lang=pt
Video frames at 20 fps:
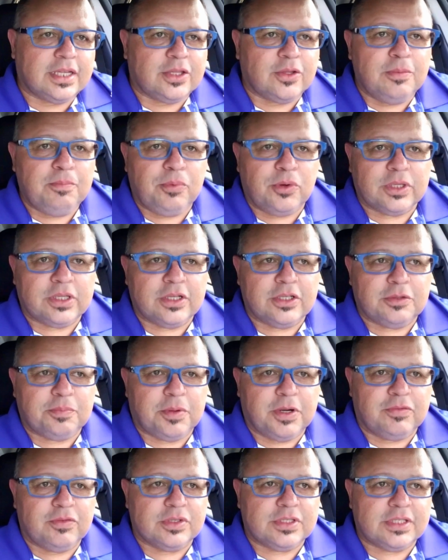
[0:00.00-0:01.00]
que é tão importante
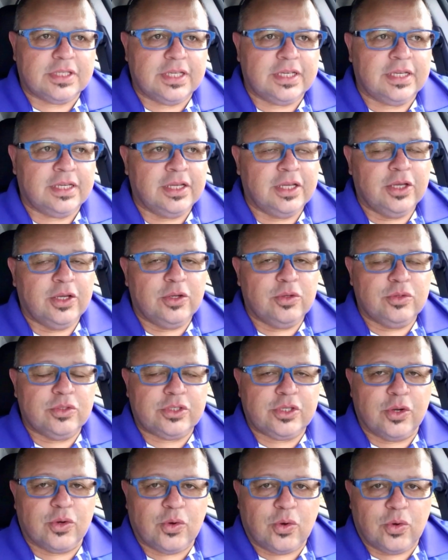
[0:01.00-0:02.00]
para você, o
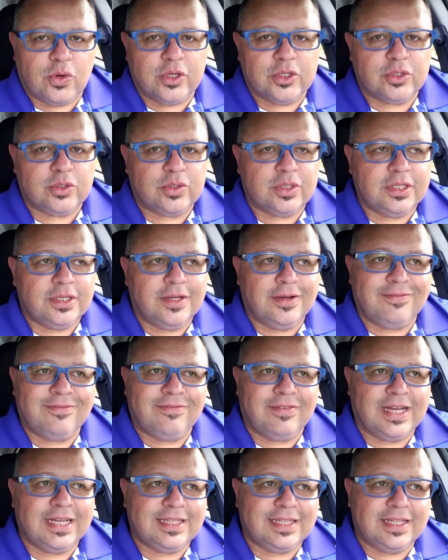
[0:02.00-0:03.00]
seu cônjuge não
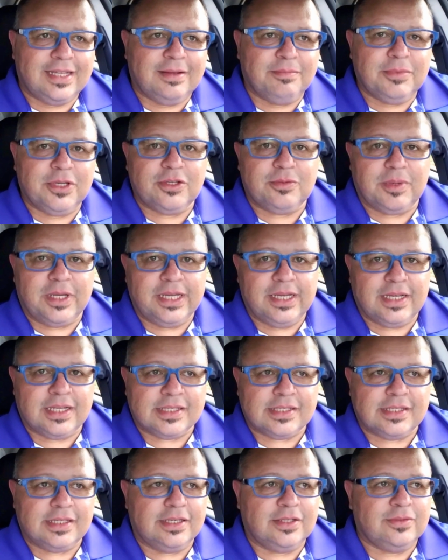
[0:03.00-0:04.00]
vai ter a mesma
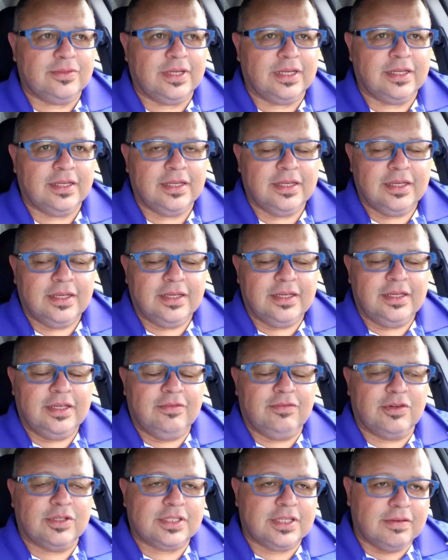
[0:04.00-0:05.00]
reação, né?
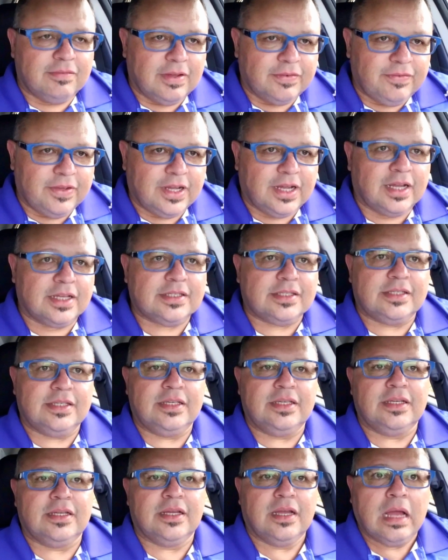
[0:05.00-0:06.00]
E você vai ficar
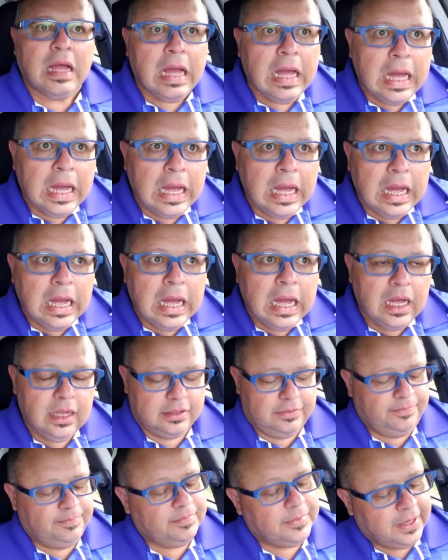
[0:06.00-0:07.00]
assim,
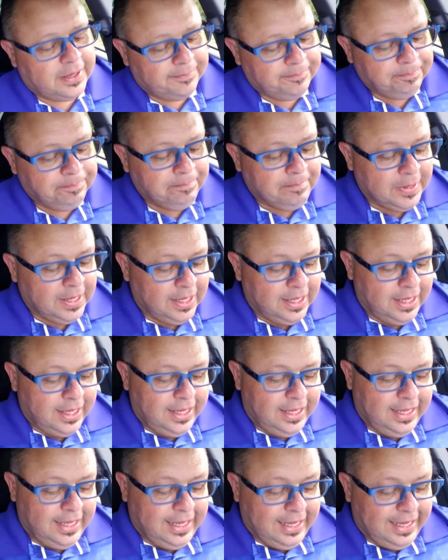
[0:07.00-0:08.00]
né?
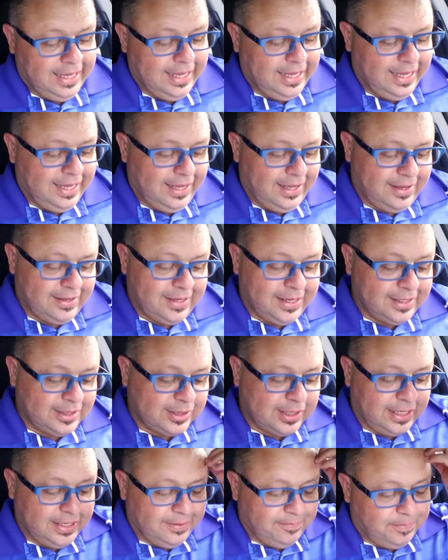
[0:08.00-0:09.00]
É, é,
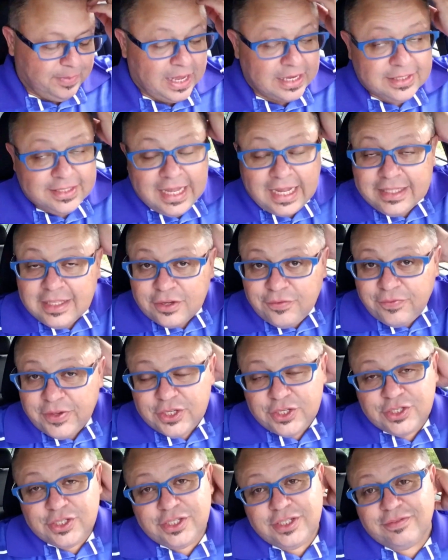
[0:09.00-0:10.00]
isso aí. As datas
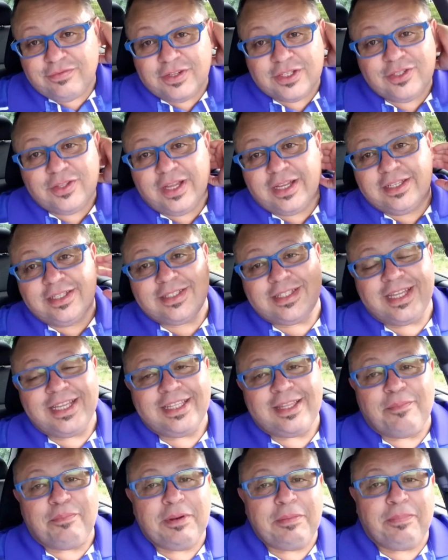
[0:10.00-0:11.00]
festivas, né? A gente tem que
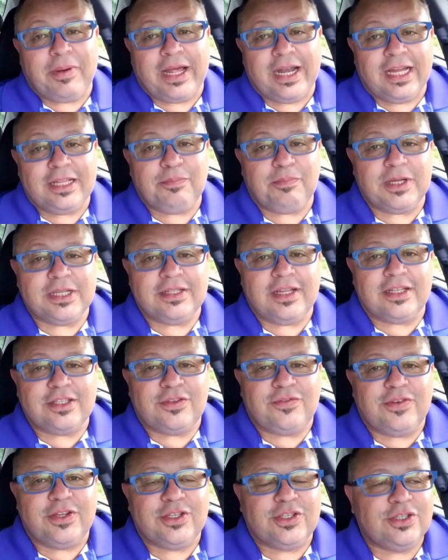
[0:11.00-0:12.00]
estar preparado para as
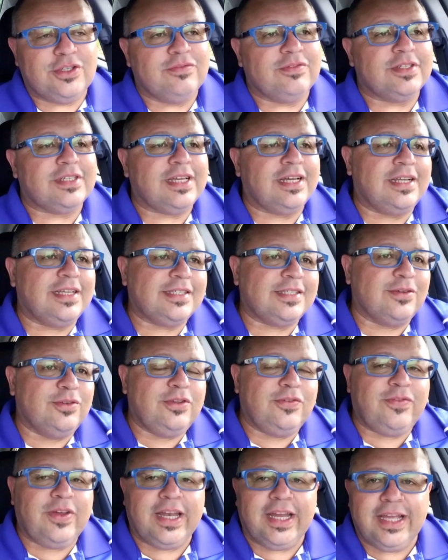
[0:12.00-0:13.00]
datas festivas que elas são
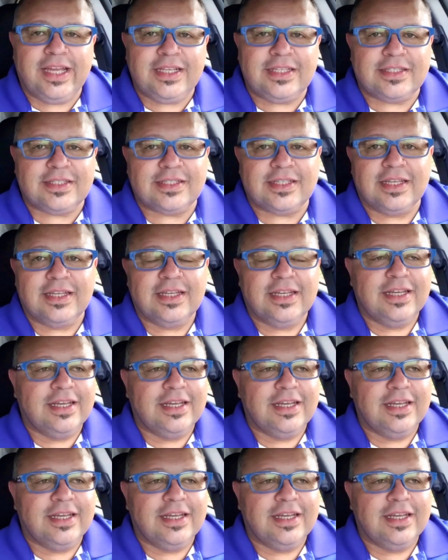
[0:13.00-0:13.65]
diferentes.